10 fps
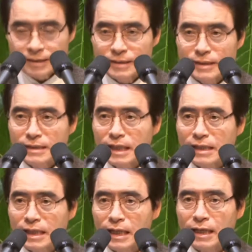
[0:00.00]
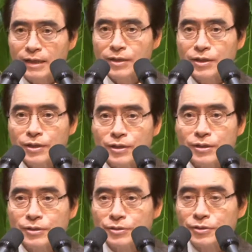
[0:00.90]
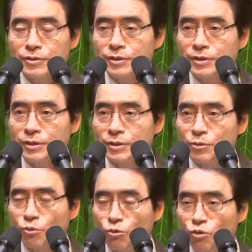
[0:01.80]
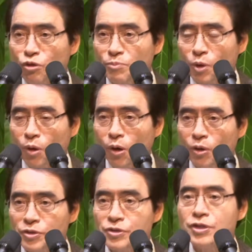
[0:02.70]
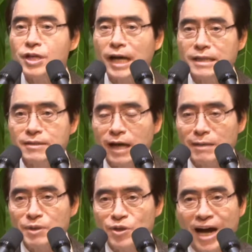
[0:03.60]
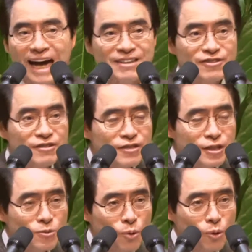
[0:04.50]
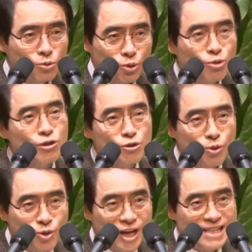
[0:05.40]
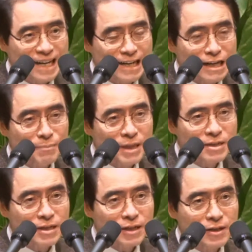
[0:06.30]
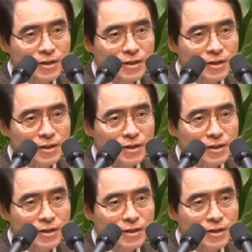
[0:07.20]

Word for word: 옛날에 그이 도둑놈도 지혜가 있는 사람은요 안 들키고 도둑질도 그렇게 잘하나 봐 이렇게요.